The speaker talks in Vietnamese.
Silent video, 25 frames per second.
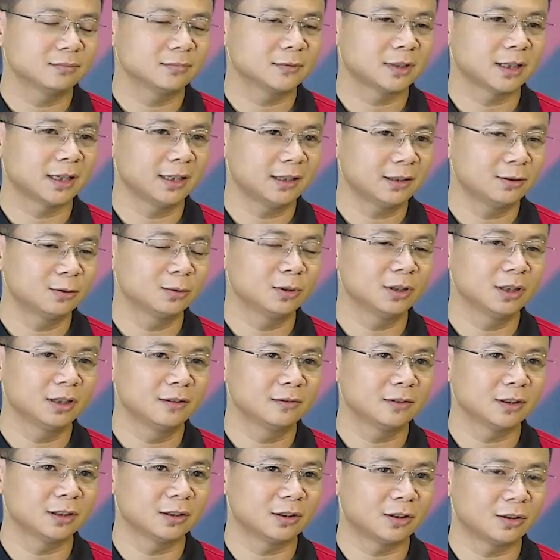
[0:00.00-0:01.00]
cái đầu
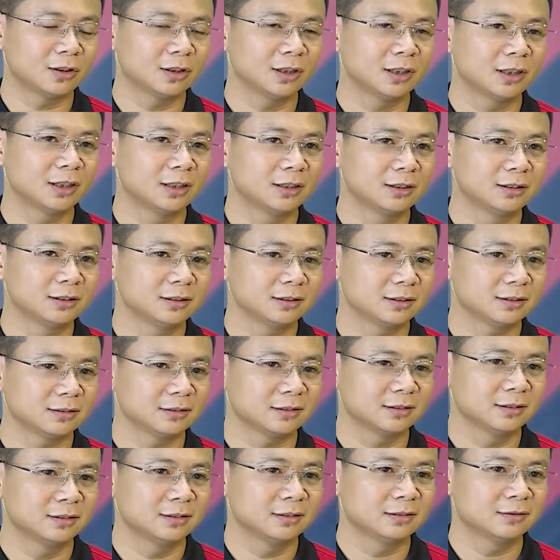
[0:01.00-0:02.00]
tiên phải nói đến
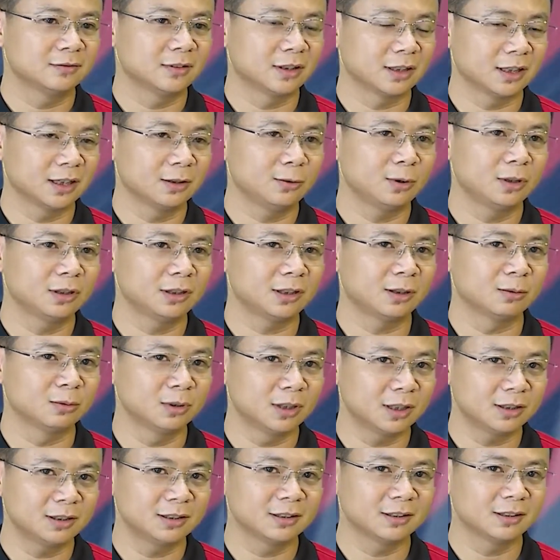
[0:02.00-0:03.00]
và cái quan trọng
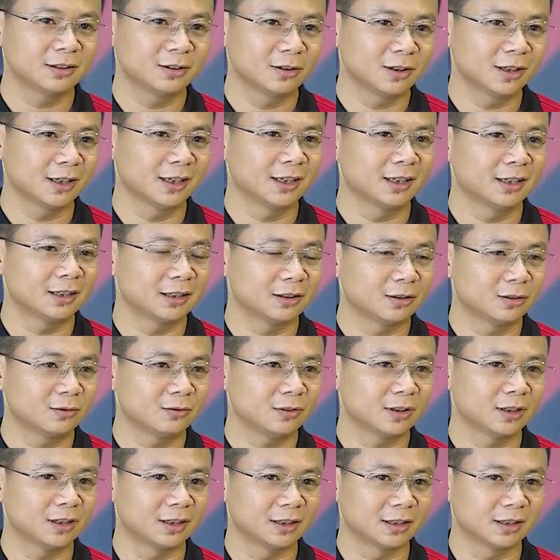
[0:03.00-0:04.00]
nhất thì có lẽ là nó
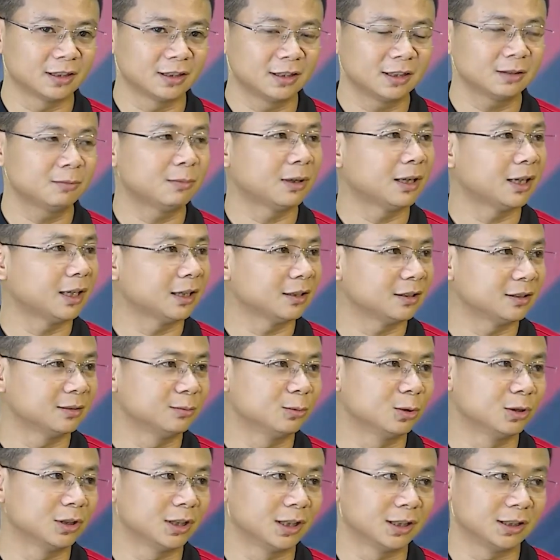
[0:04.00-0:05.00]
phải là cái thất bại từ
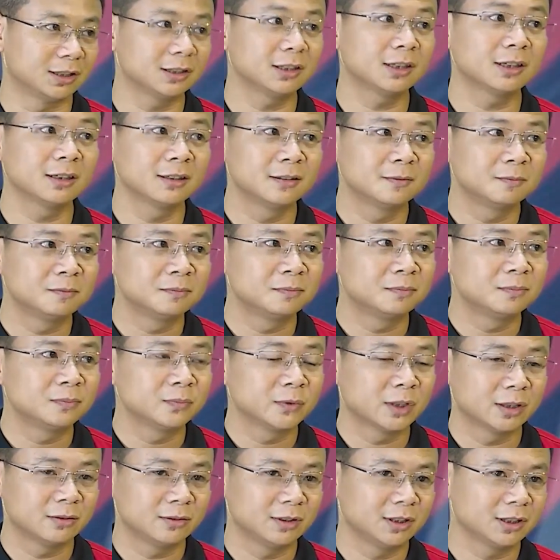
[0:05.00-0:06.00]
mùa giải trước
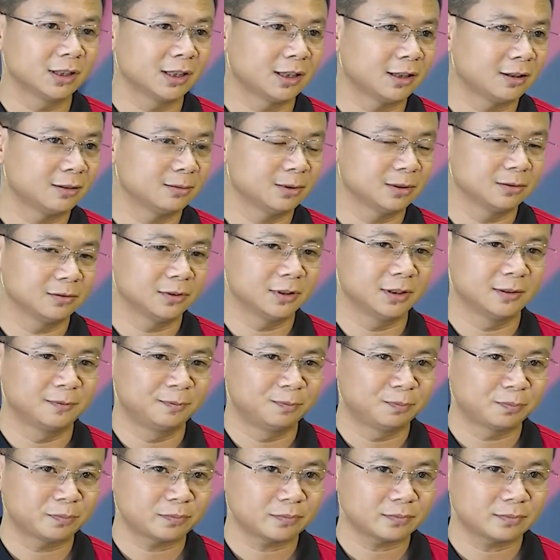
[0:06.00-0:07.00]
tại vì sao bởi vì,
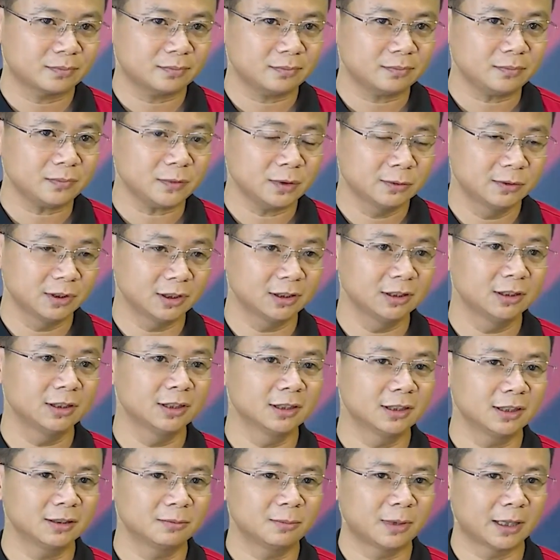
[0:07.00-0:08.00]
vì từ
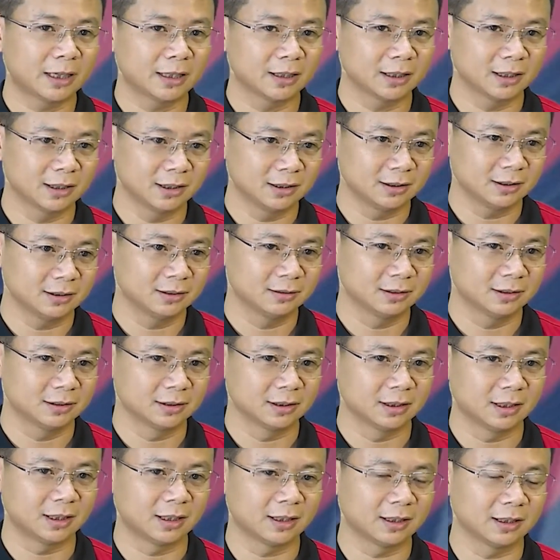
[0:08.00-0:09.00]
cái thất bại đấy
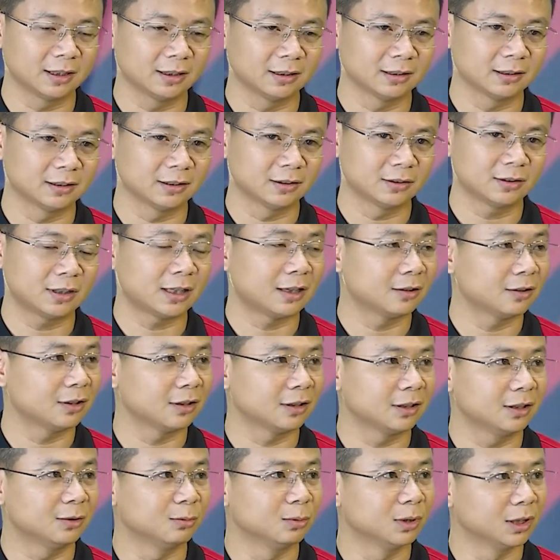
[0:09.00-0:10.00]
là người, nó tạo ra
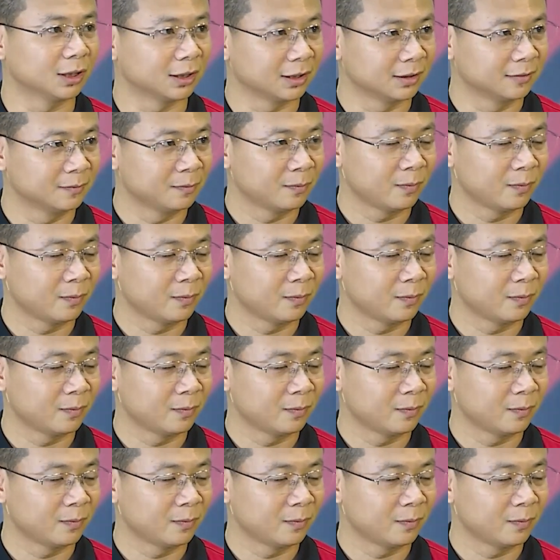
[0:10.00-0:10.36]
cái động lực